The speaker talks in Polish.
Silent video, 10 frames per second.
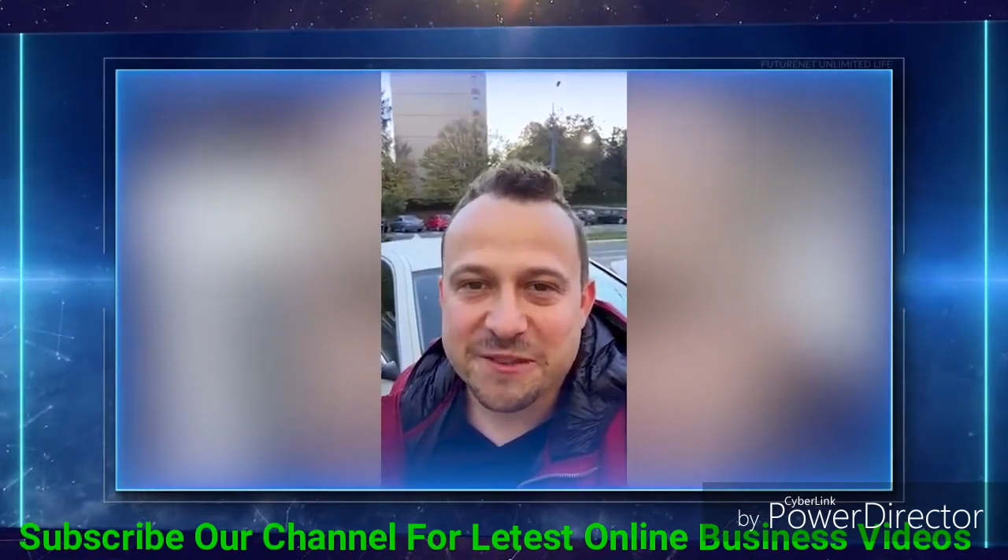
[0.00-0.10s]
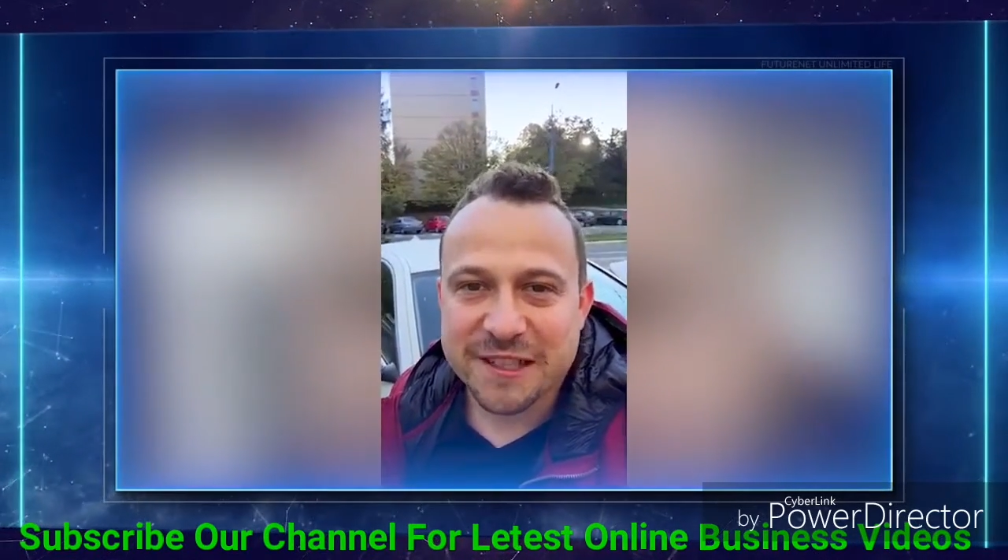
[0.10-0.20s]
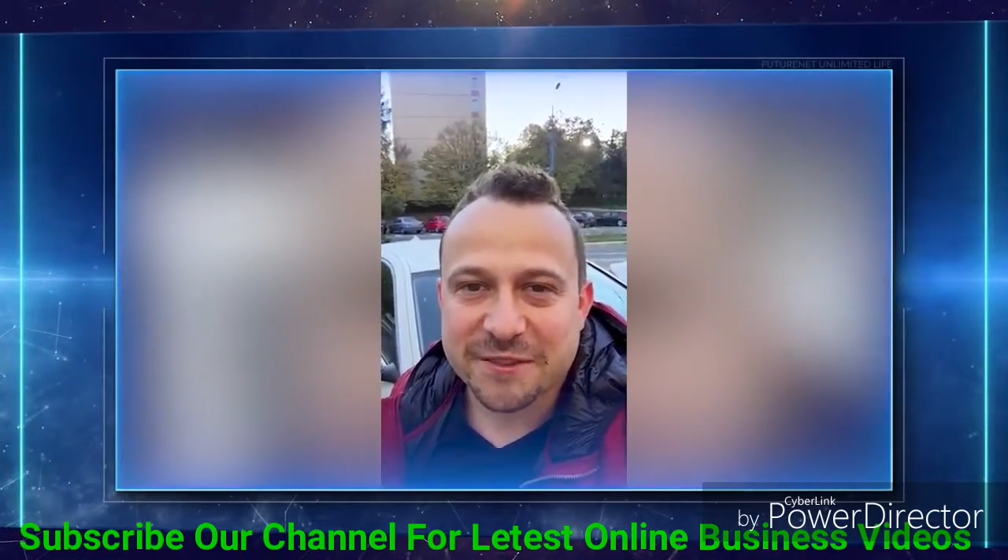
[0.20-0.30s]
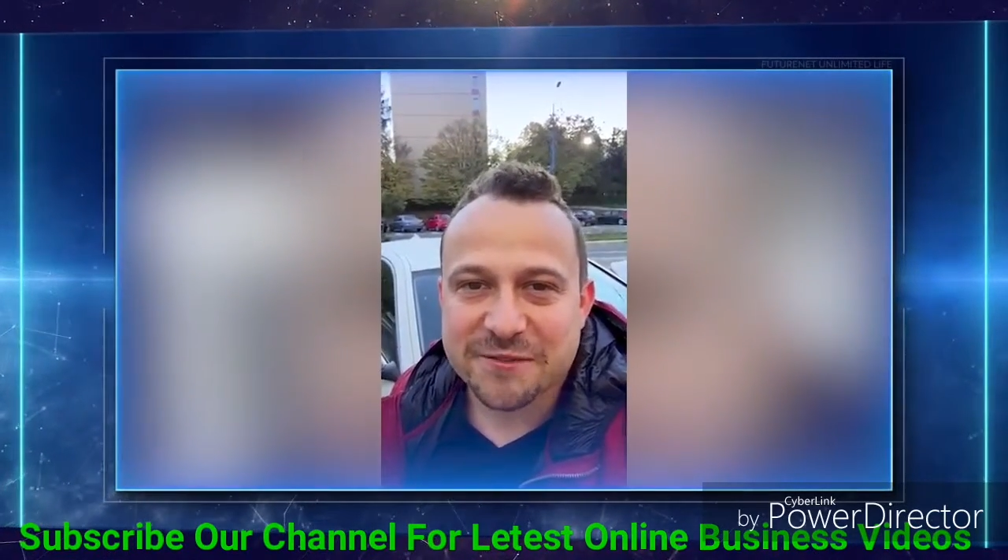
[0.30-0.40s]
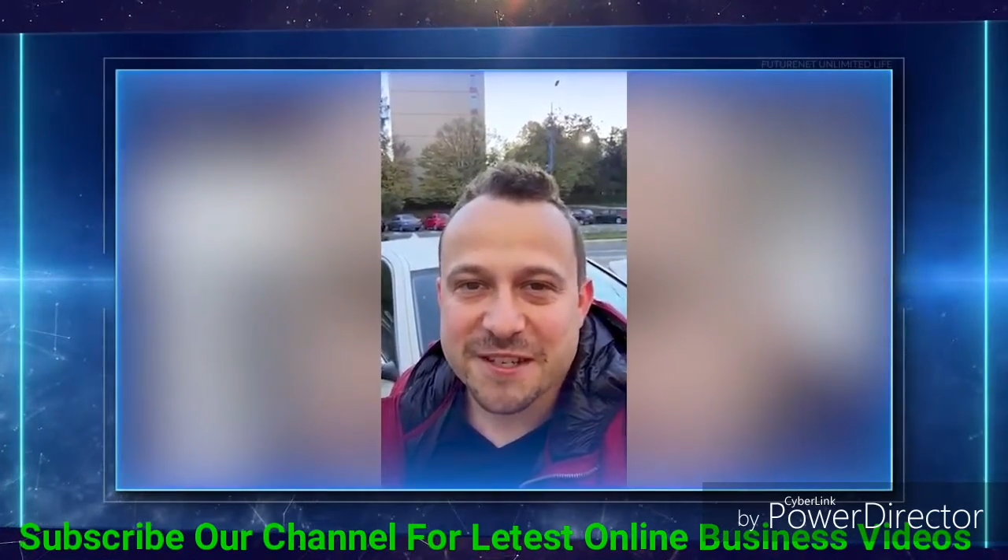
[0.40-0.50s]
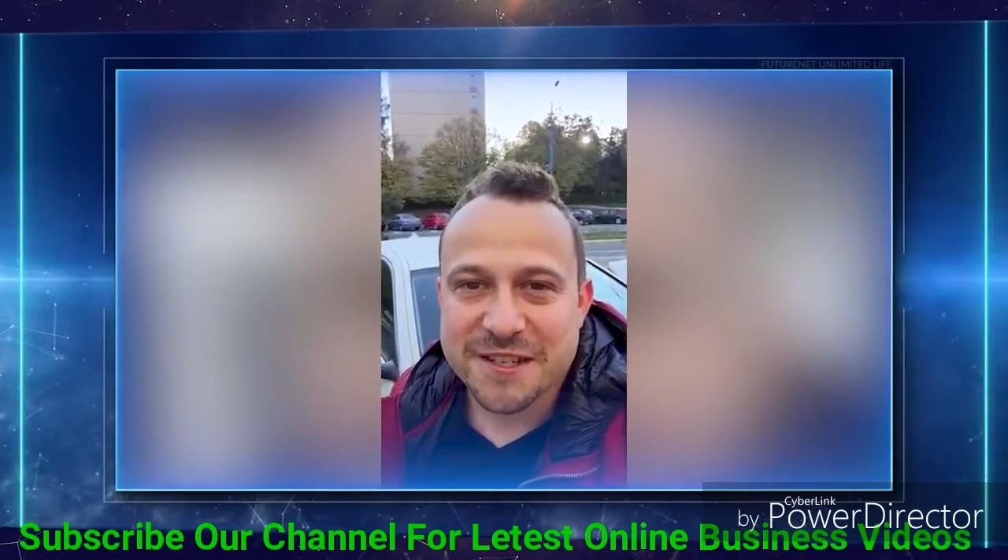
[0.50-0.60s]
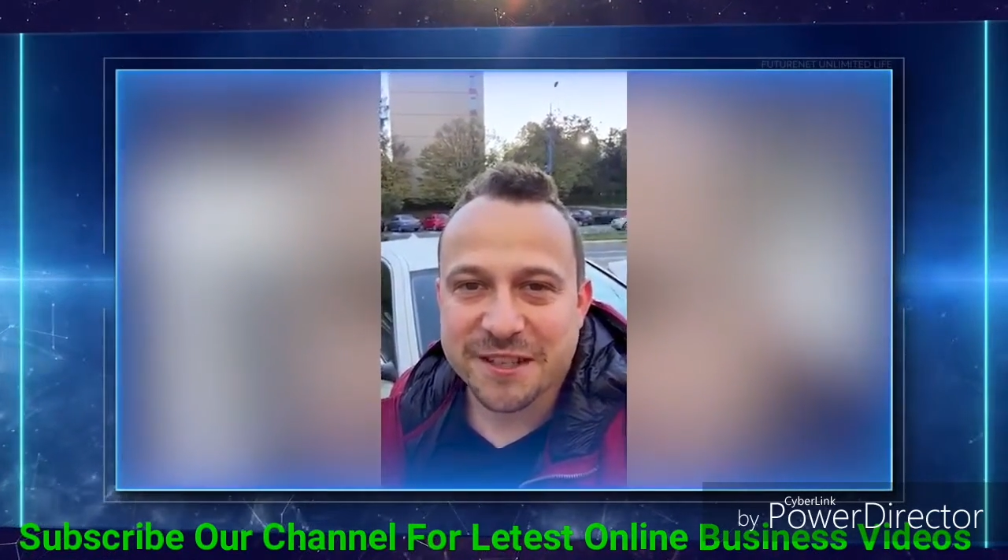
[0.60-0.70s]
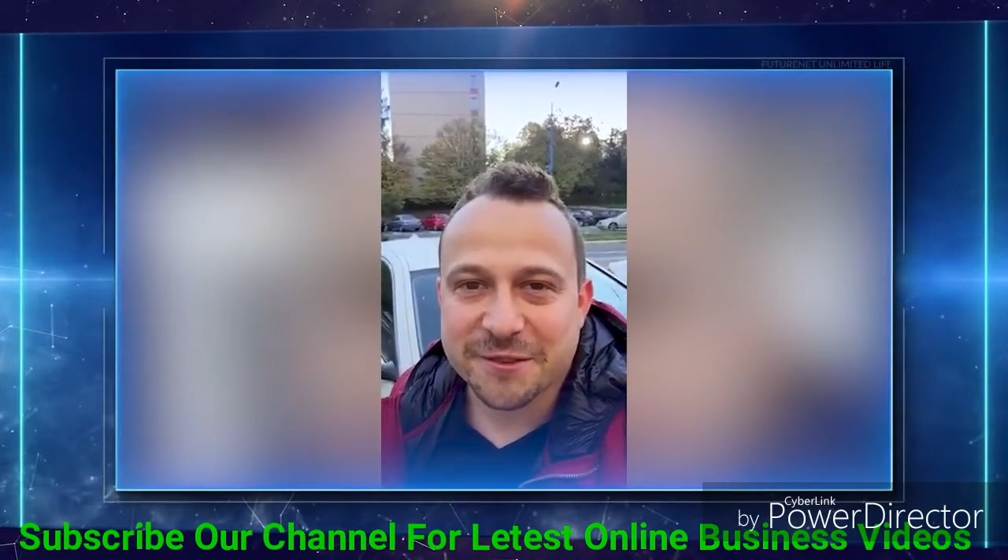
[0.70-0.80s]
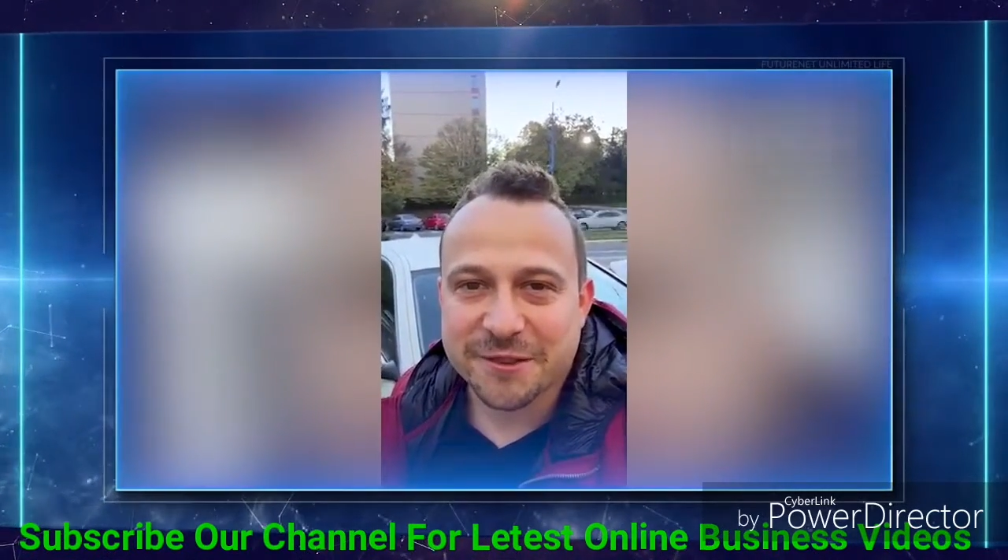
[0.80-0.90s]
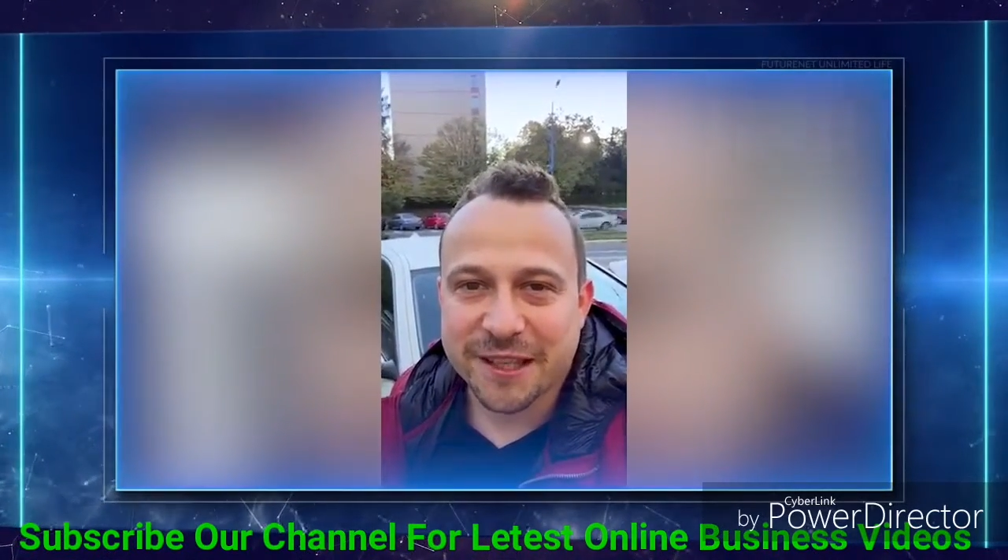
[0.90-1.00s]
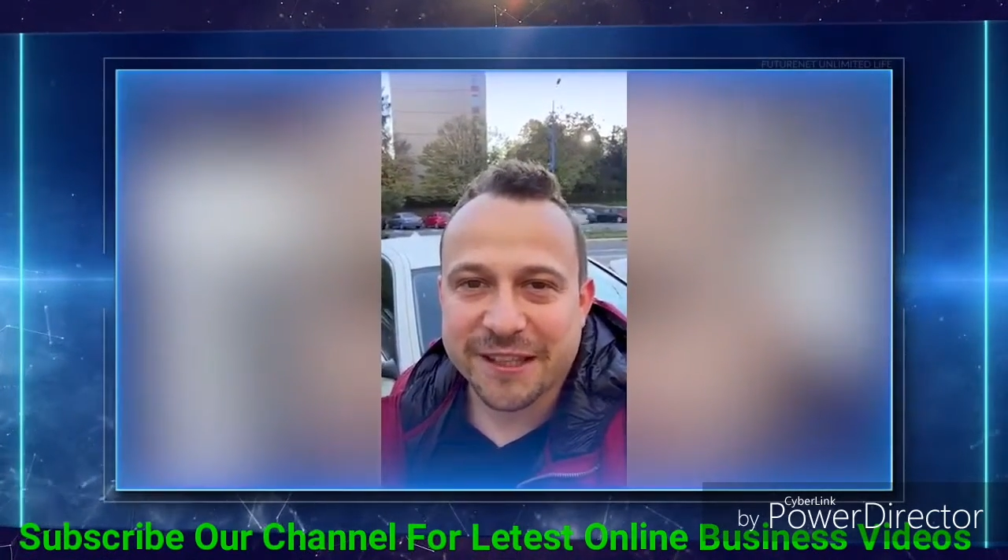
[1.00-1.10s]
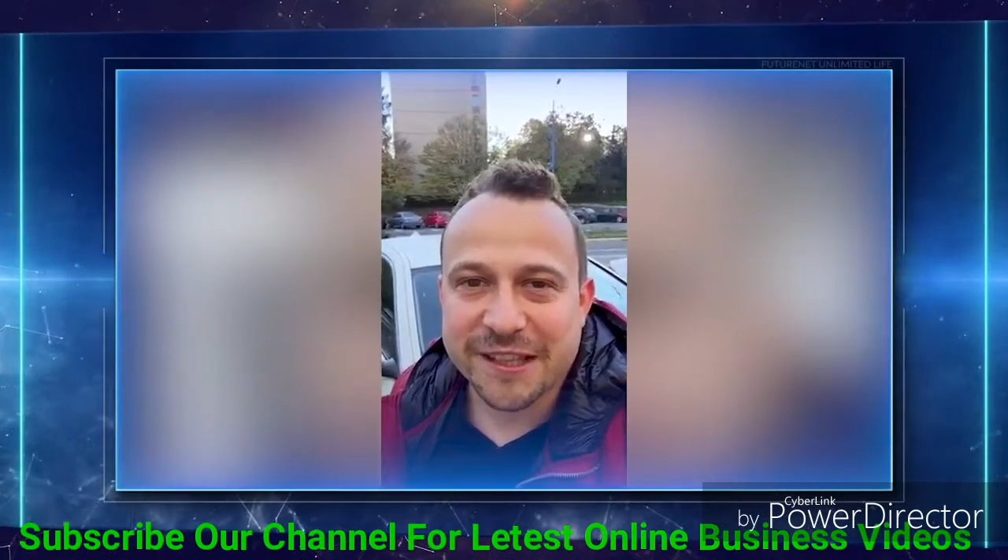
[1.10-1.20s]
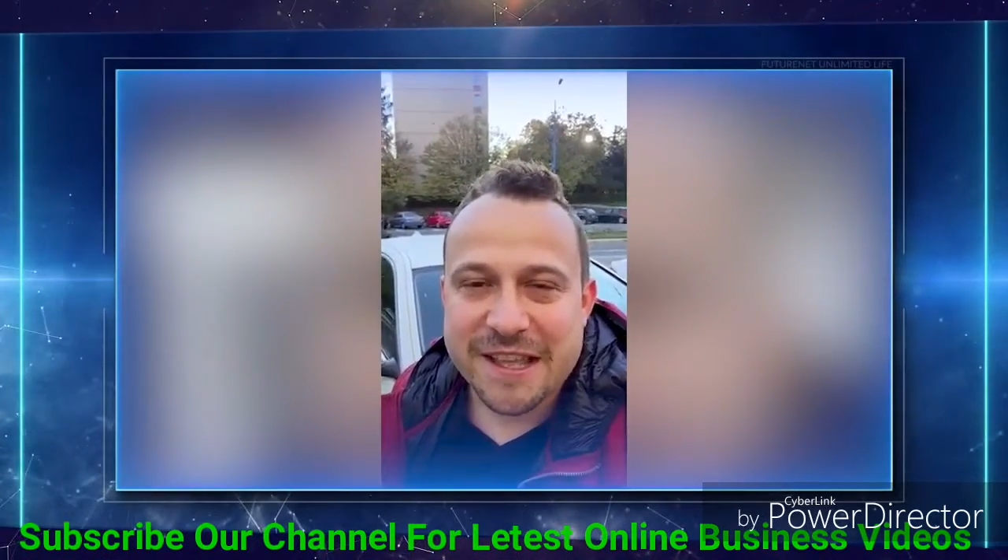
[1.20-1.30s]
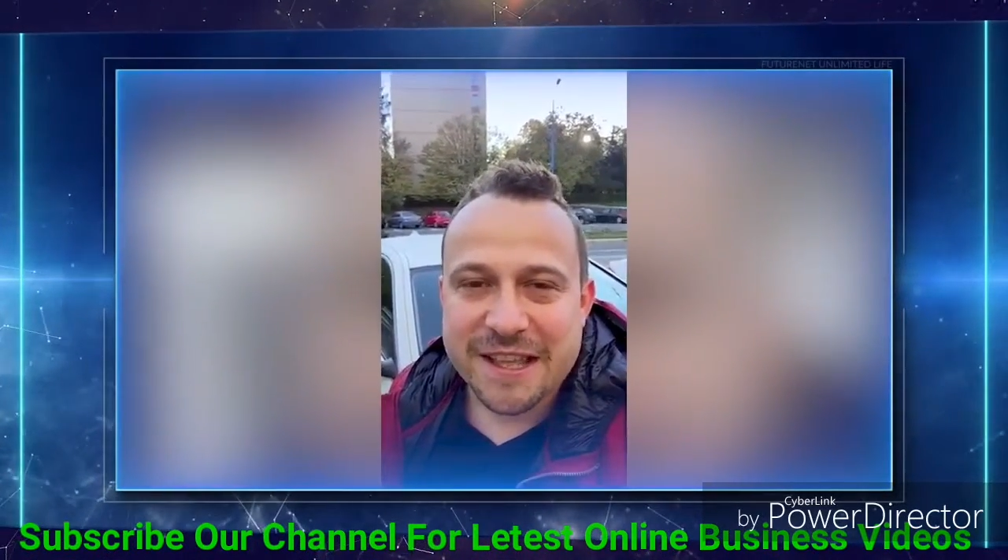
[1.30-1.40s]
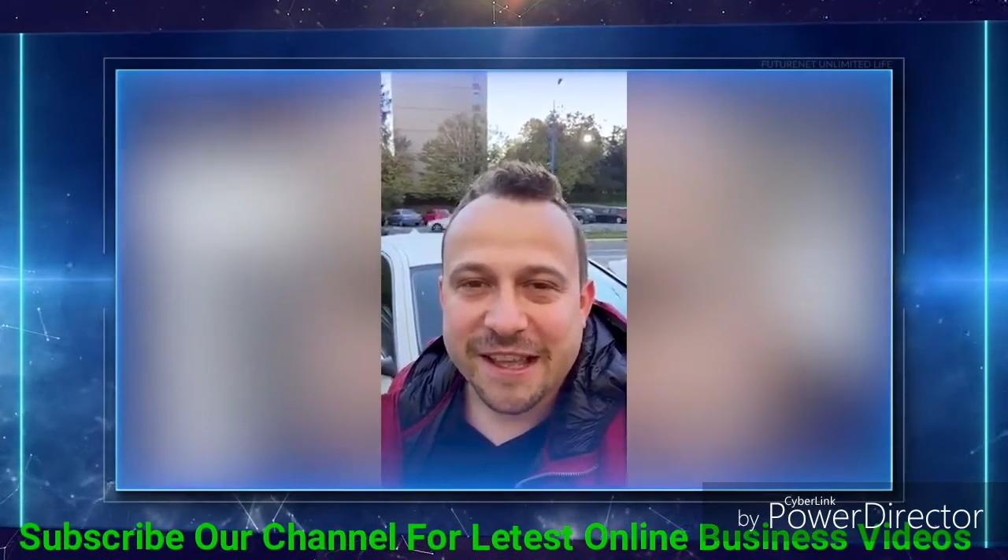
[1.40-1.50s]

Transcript: znajduję się tutaj